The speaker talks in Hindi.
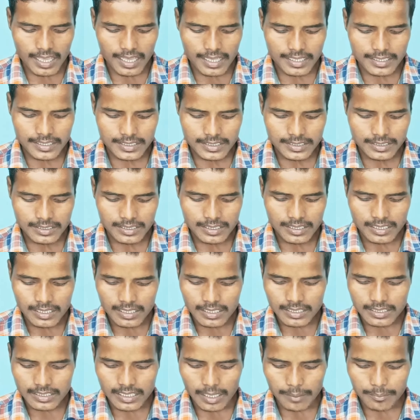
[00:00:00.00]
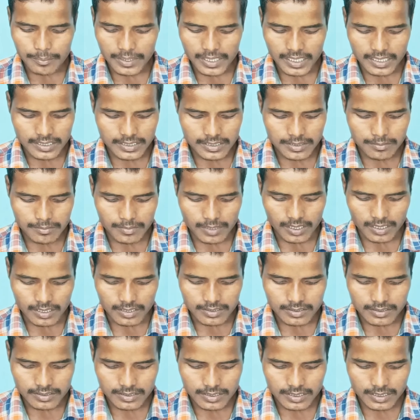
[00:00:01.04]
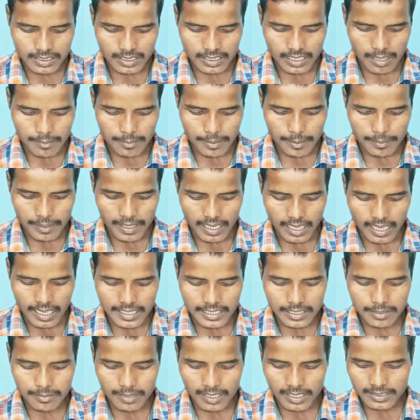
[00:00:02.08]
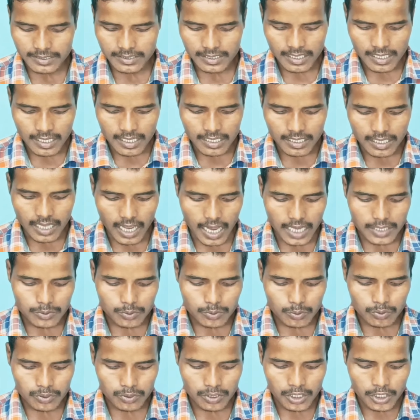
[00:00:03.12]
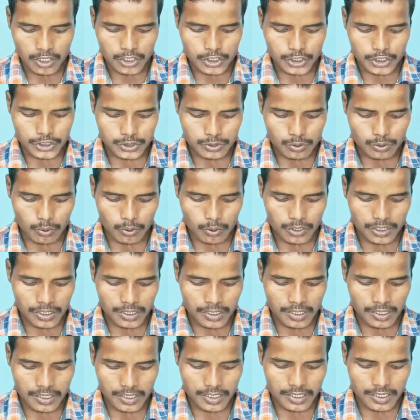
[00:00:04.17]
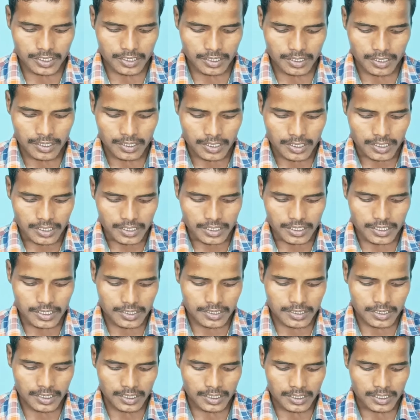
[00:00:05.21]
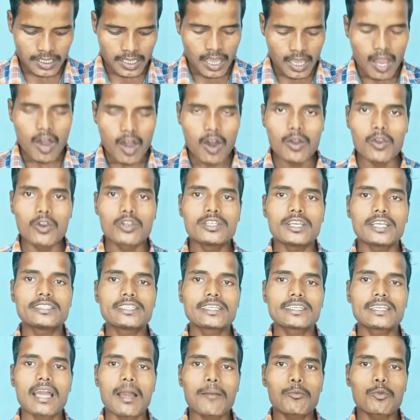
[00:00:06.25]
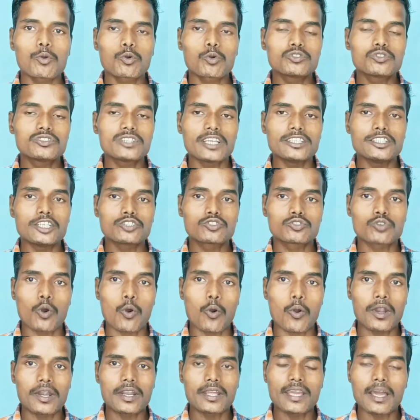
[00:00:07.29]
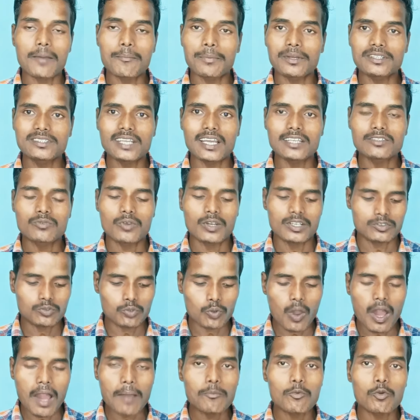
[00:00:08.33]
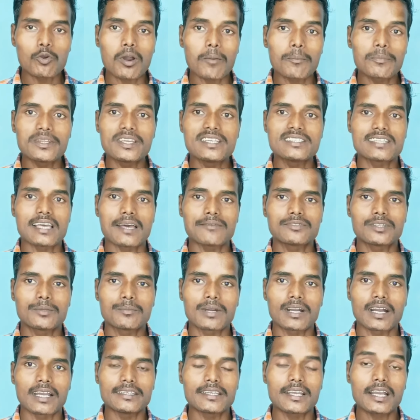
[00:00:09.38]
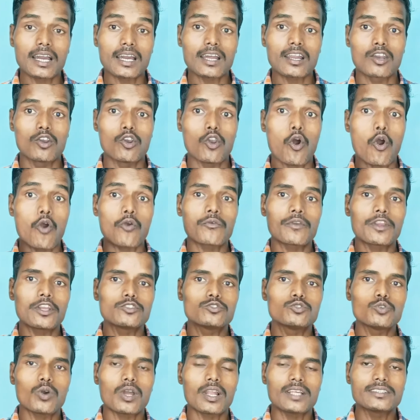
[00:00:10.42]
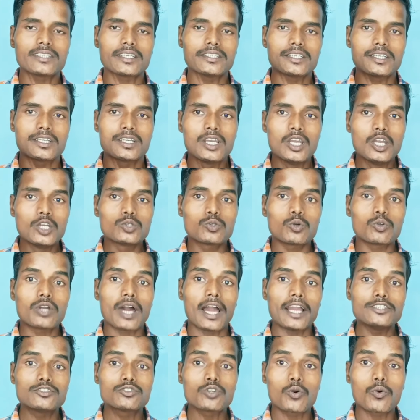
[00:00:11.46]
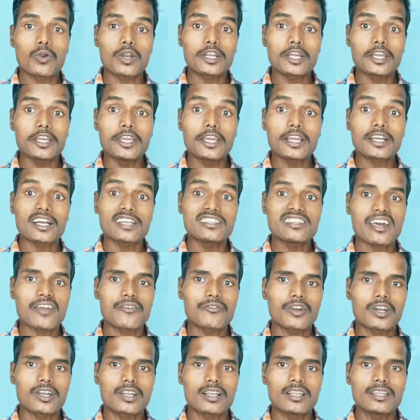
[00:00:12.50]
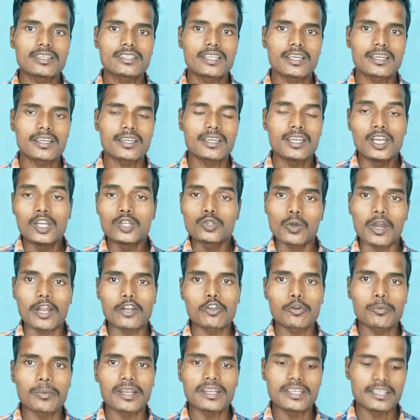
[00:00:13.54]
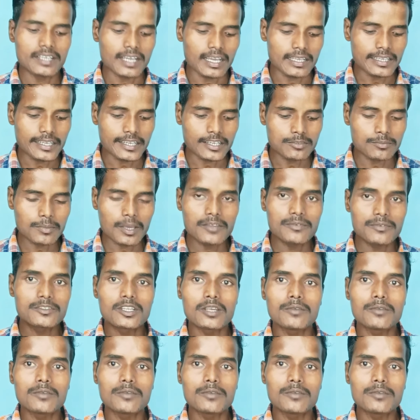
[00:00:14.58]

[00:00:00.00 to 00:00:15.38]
एनी यहाँ पे एनिमल्स ठीक है यहाँ पे मैं एनिमल्स कार्टून स्टोरी इन हिंदी और जैसे कि आप लोग को चाहिए सौ वर्ड या पचास वर्ड तो आप लोग अपने हिसाब से मंगाइएगा अगर लॉन्ग रेशियो वाला चाहिए तो ढाई सौ वर्ड एक हज़ार वर्ड लिख देंगे तो ऑटोमेटिक आ जाएगा मैं